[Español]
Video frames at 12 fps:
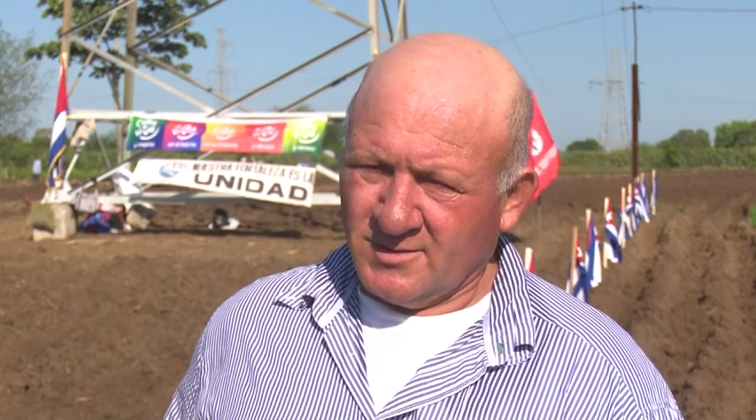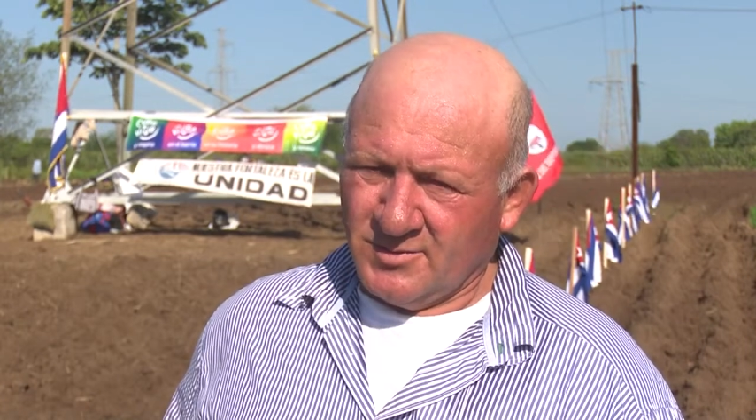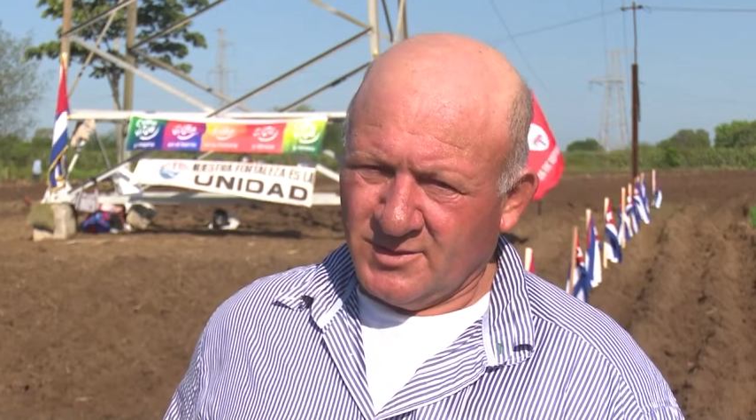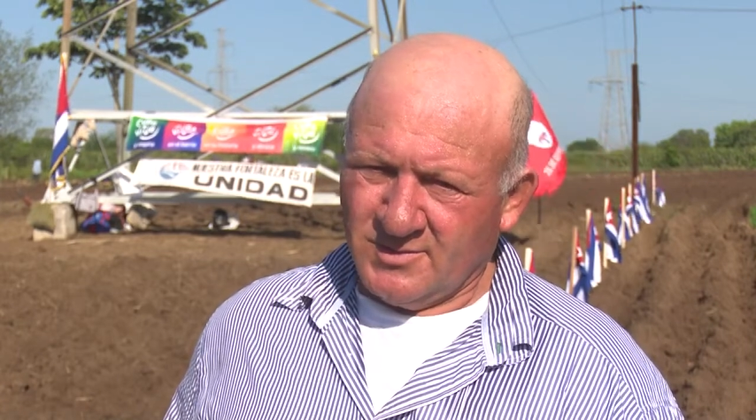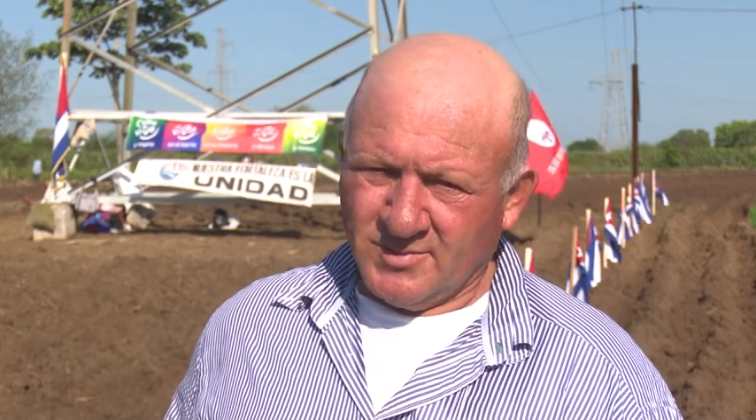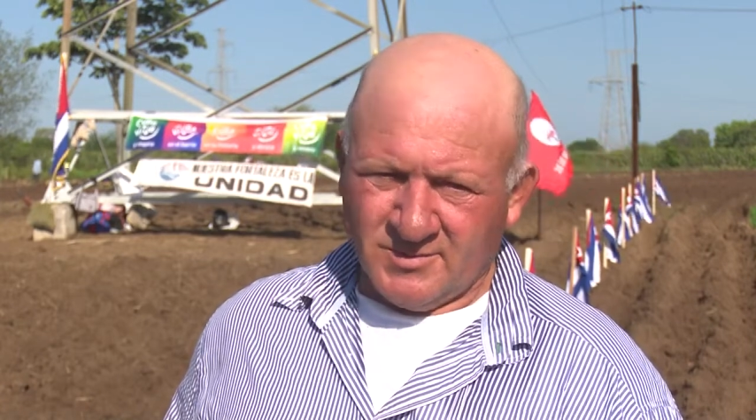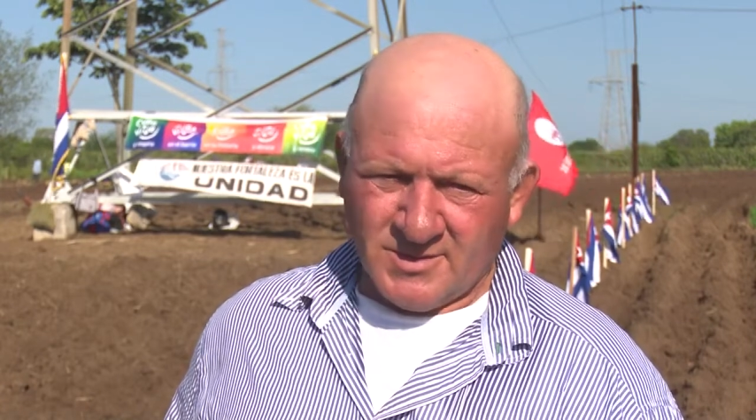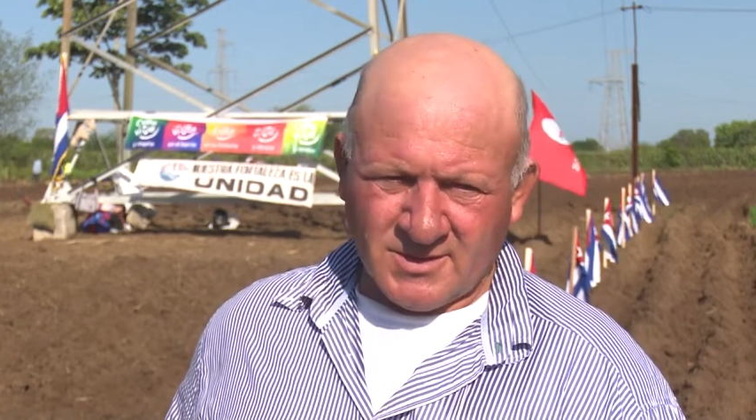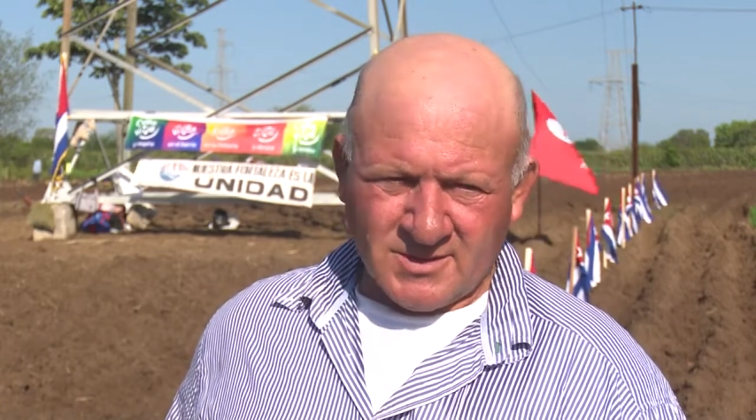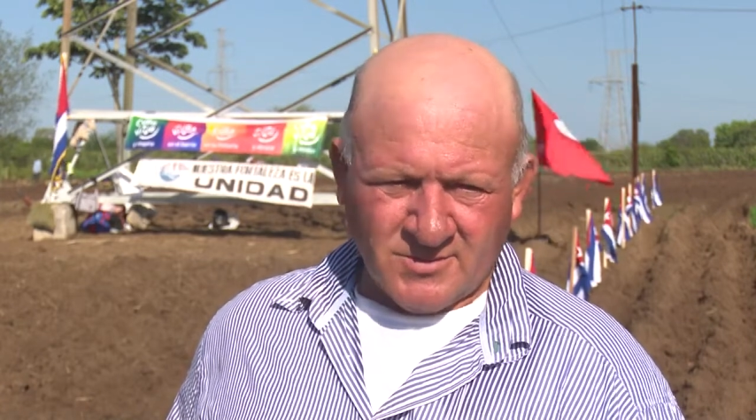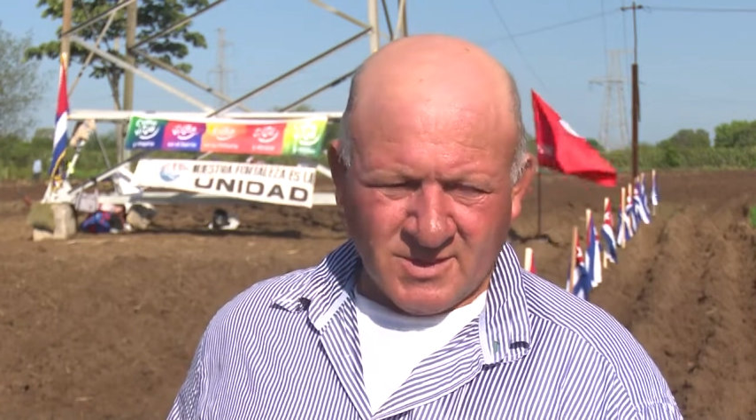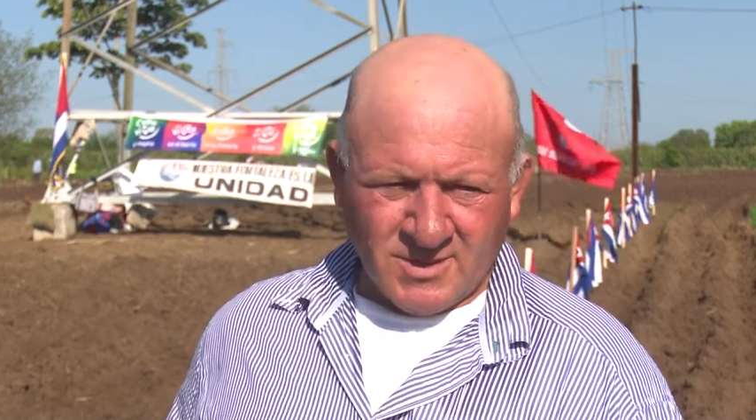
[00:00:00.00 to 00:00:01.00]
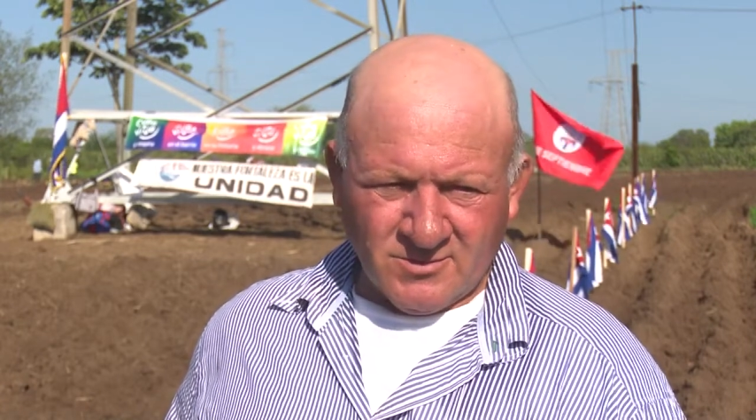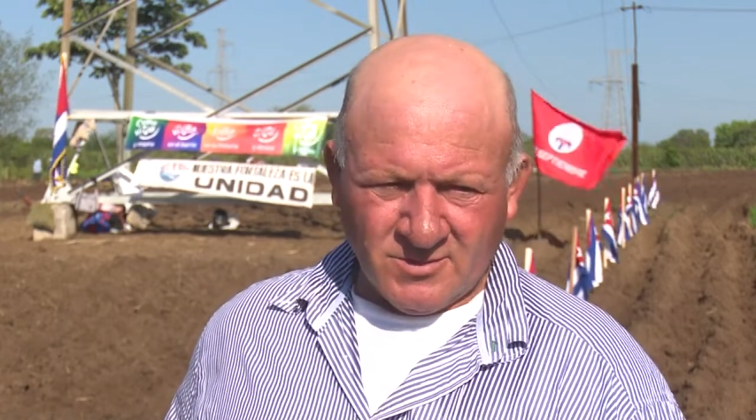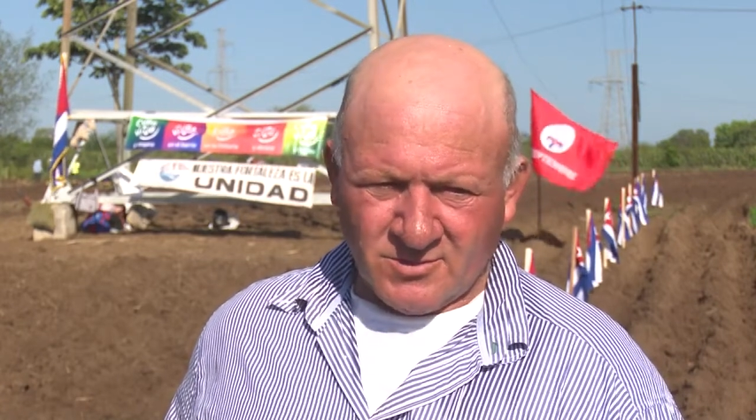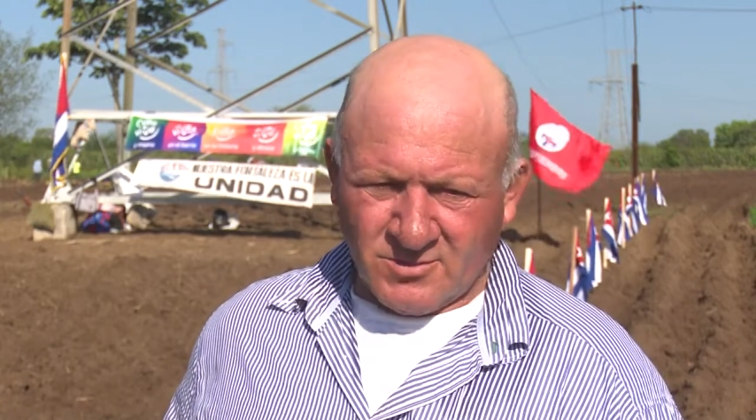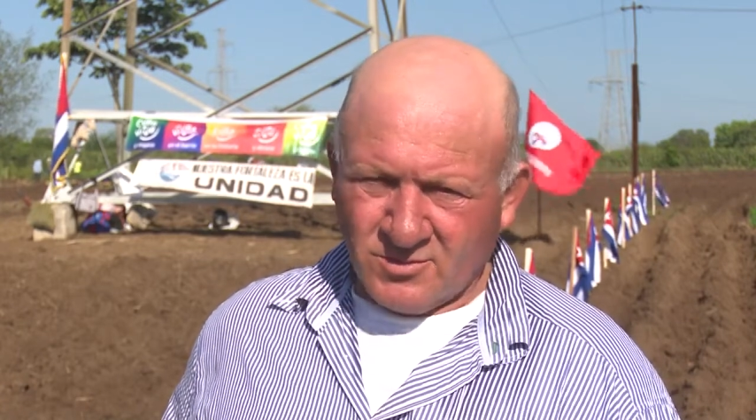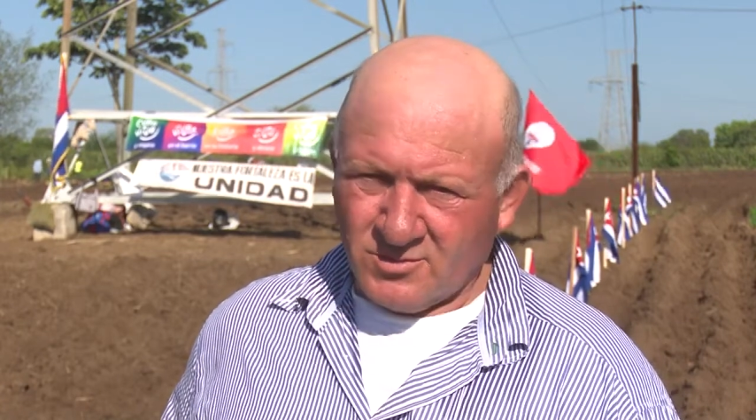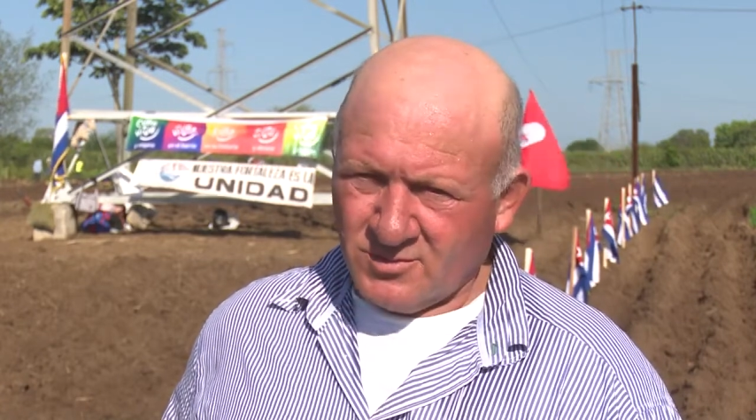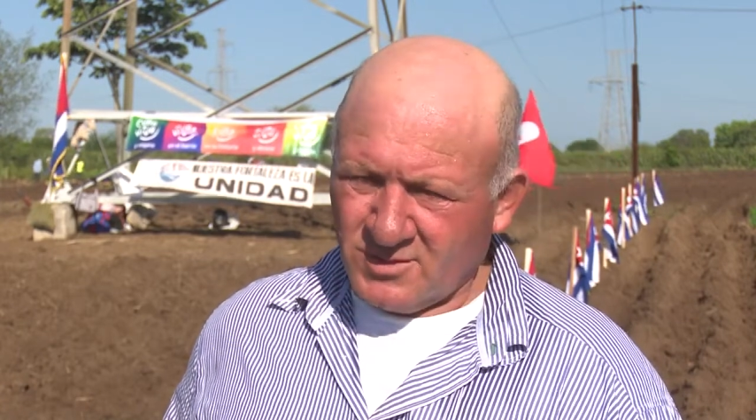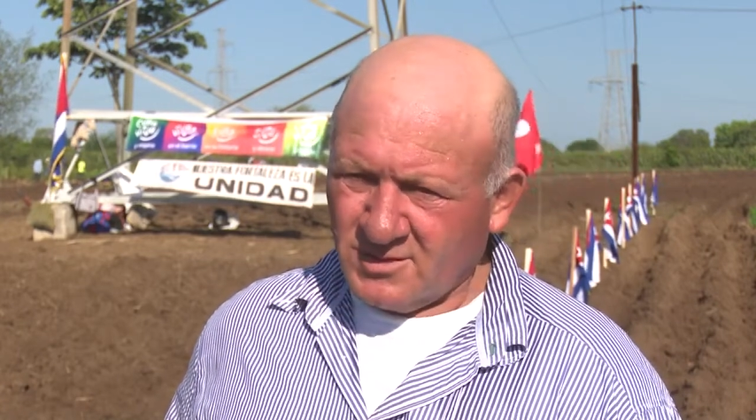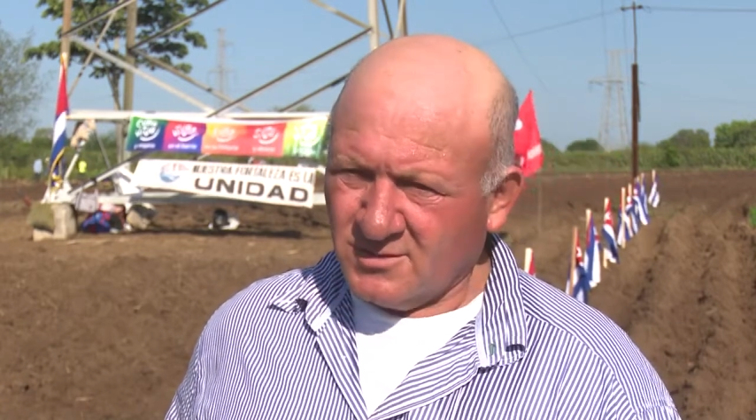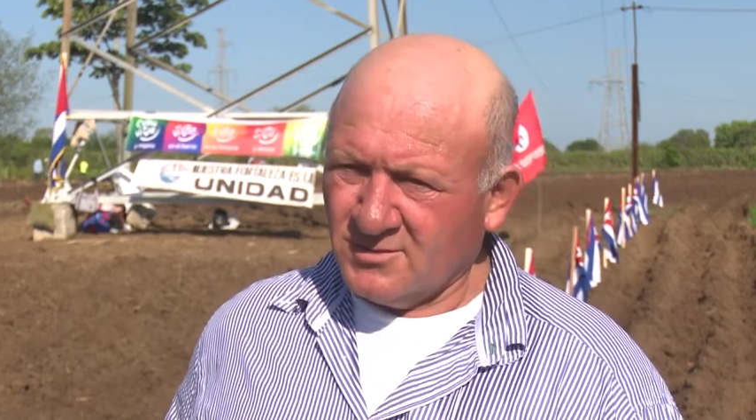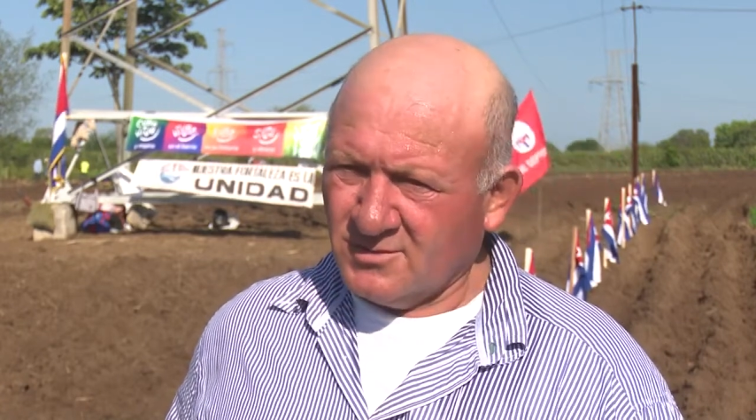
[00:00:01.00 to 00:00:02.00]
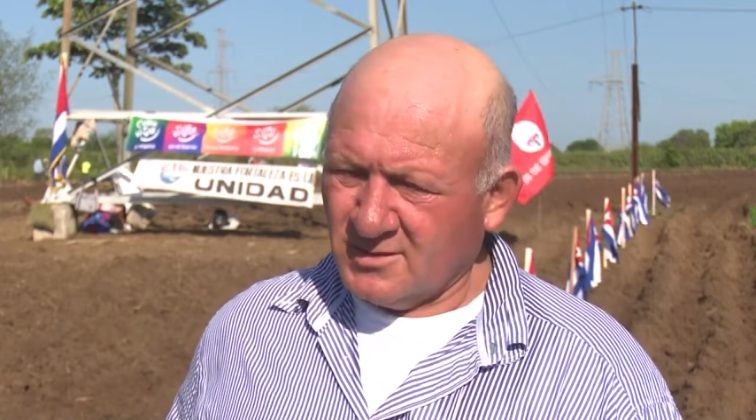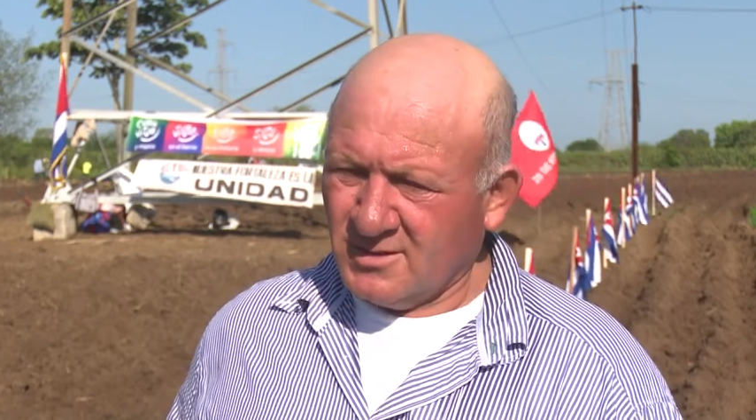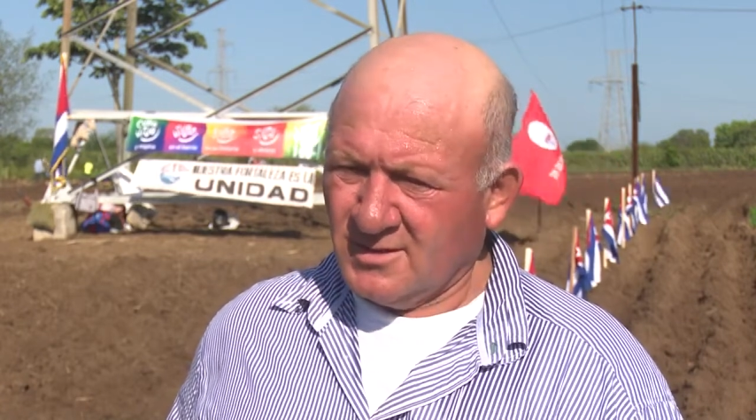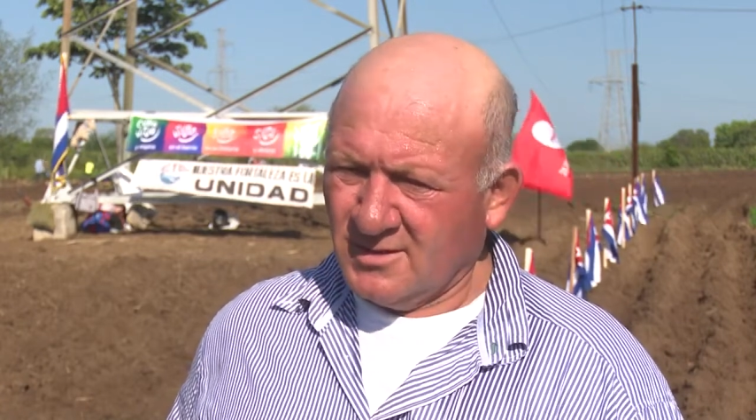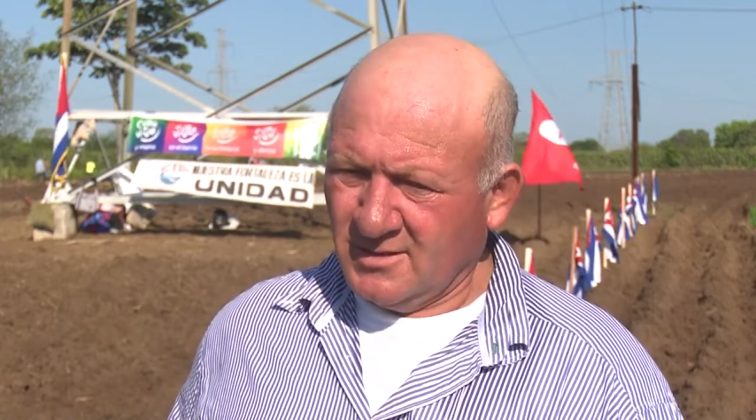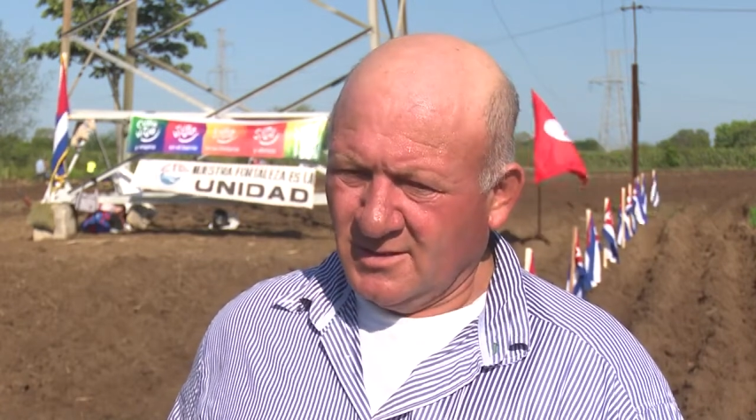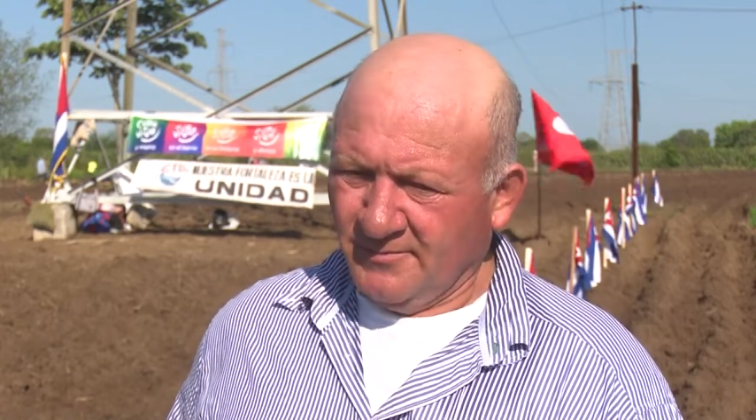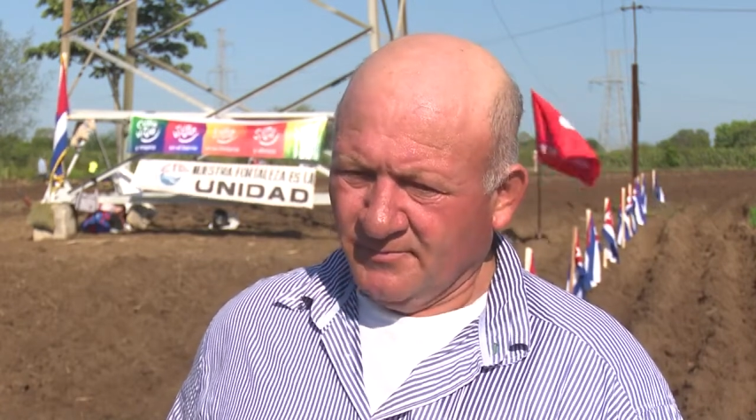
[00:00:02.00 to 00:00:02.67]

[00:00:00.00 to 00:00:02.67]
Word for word: principalmente el mango, el coco y esas cosas que